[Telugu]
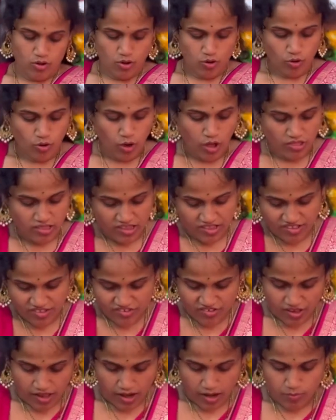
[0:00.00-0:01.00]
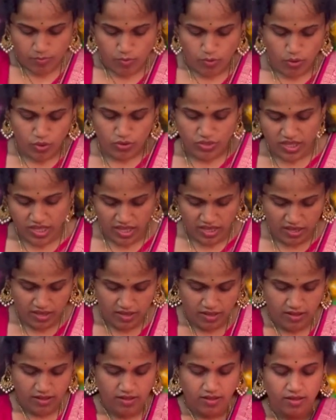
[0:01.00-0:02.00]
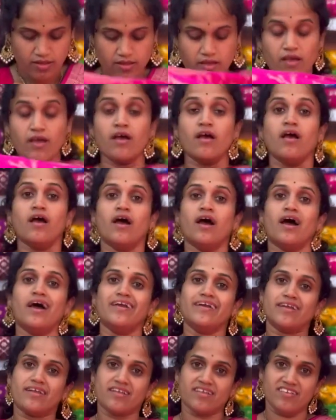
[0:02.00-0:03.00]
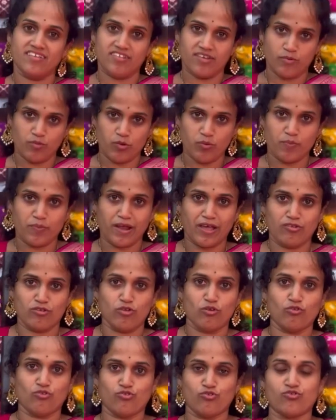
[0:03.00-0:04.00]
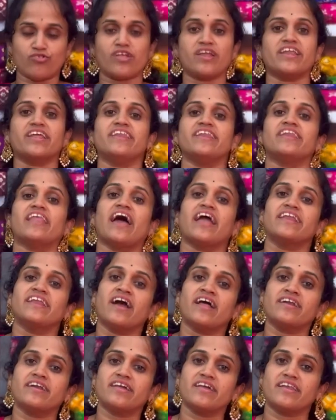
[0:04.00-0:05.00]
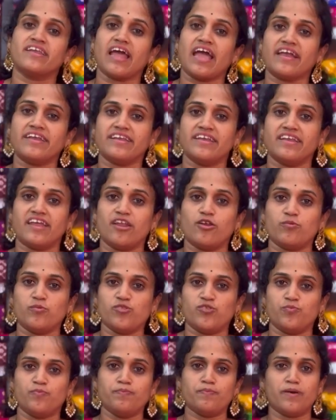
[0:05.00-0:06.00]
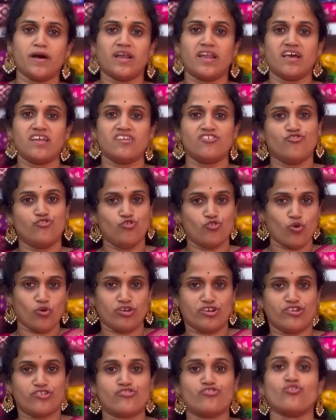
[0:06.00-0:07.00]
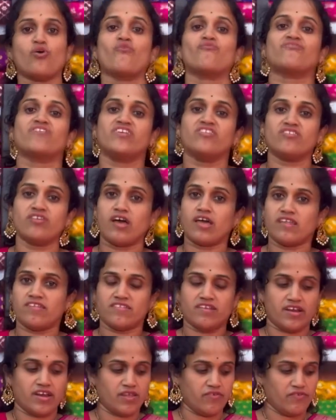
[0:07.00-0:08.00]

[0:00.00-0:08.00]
క్లాత్ అయితే చాలా బాగుంది అండ్ రీజనబుల్ ప్రైస్లో వస్తుందండి నైన్ హండ్రెడ్ అండ్ నైంటీ నైన్ రూపీస్ బనారస్ జార్జెట్ సాఫ్టీ శారీస్ అండి